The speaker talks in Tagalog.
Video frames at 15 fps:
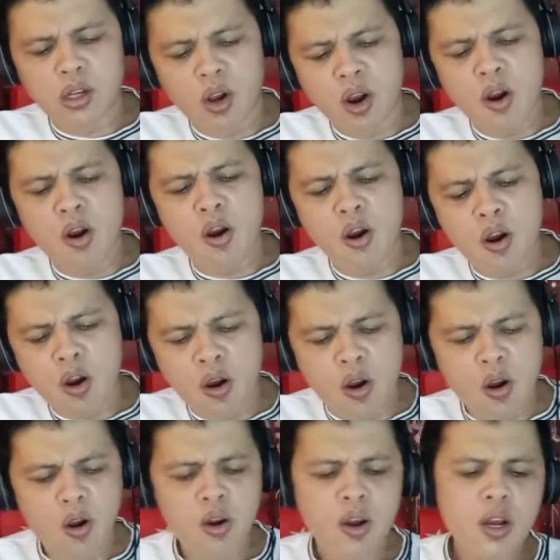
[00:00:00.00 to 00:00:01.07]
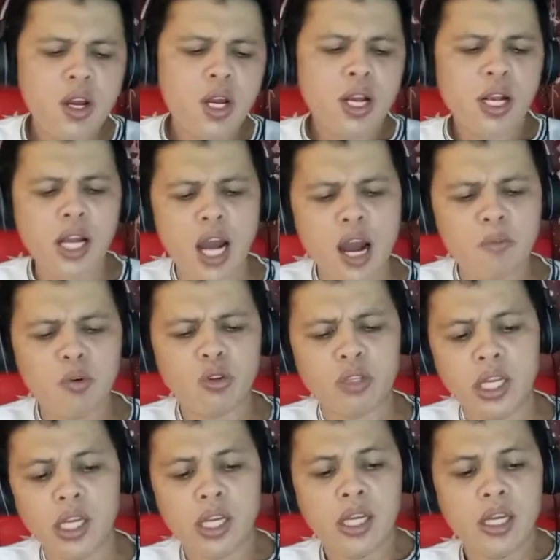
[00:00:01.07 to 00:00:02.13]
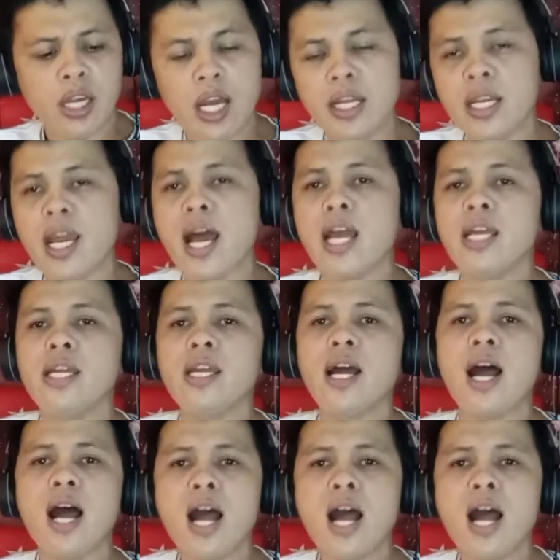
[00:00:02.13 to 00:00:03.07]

ko Kabutihan niya'y